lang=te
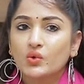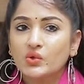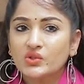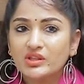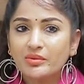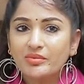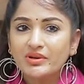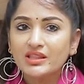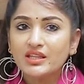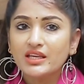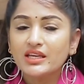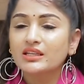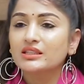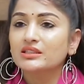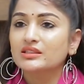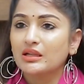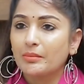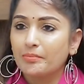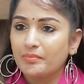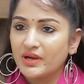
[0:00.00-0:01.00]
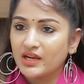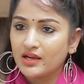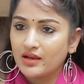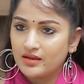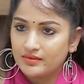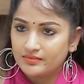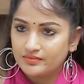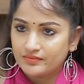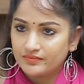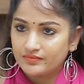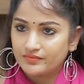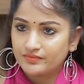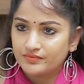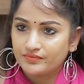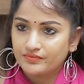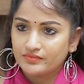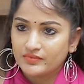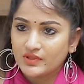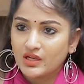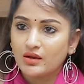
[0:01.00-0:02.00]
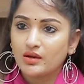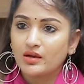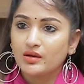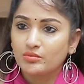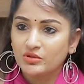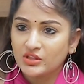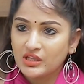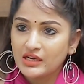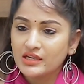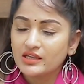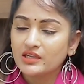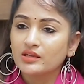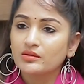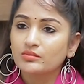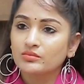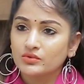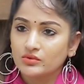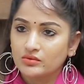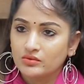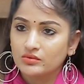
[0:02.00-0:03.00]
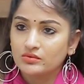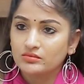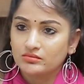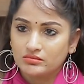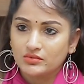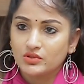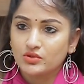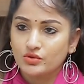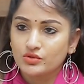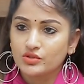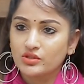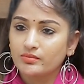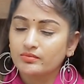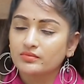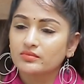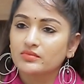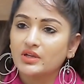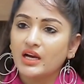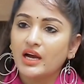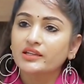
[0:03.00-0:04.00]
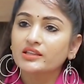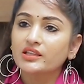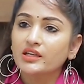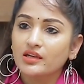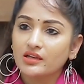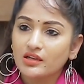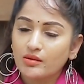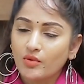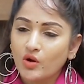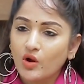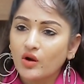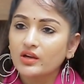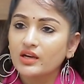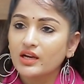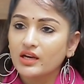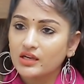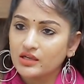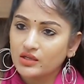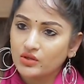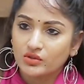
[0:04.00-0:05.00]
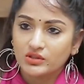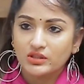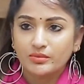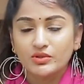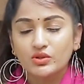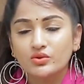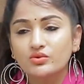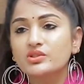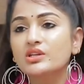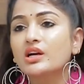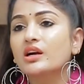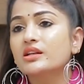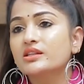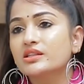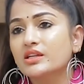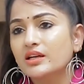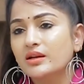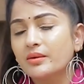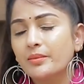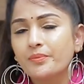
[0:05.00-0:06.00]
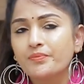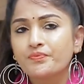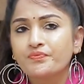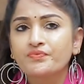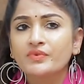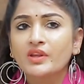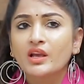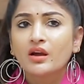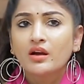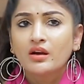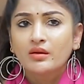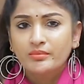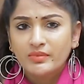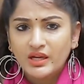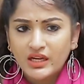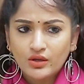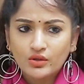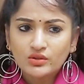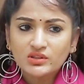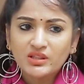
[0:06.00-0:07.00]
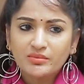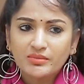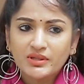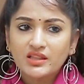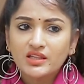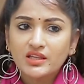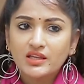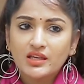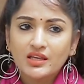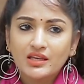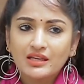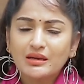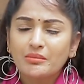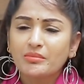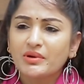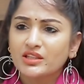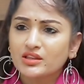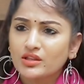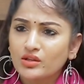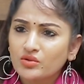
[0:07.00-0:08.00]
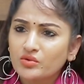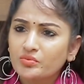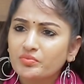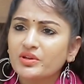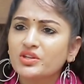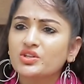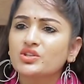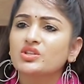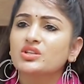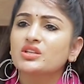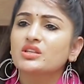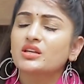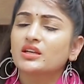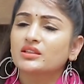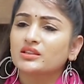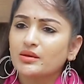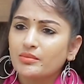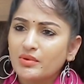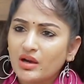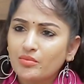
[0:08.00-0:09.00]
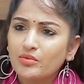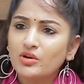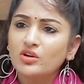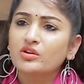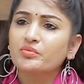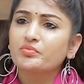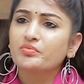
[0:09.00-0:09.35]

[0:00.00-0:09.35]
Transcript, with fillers: కొంతమంది ఇంకా తప్పక మొదలెట్టడం కొంచెం ఆర్థికంగా బాగుండాలని కొంతమంది ఉద్యోగాలు చేయడం మరి కొంతమందికి ఇంకా భర్తను ఒప్పించి అత్తమామల్ని